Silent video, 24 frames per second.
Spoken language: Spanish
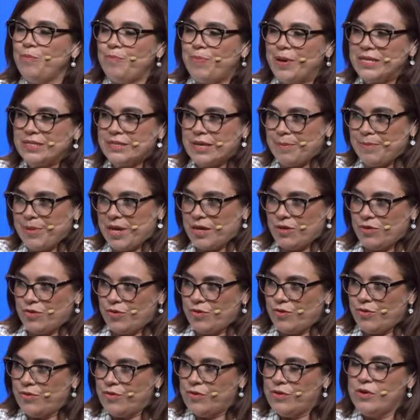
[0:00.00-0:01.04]
un pensamiento
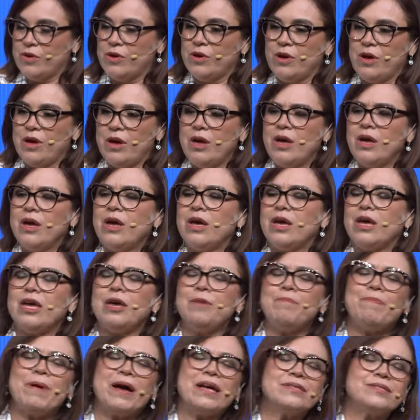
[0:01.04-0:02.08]
y
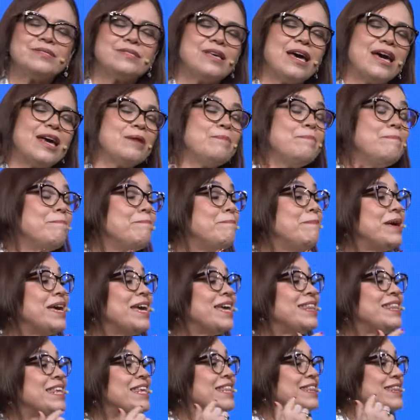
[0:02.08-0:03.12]
pasar
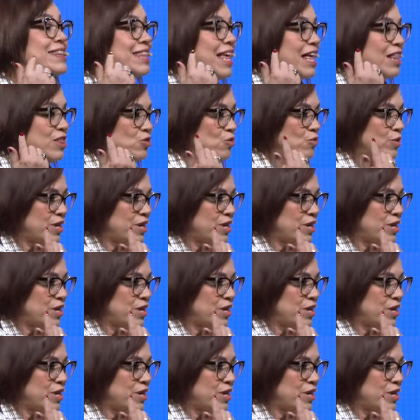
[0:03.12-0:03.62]
meditando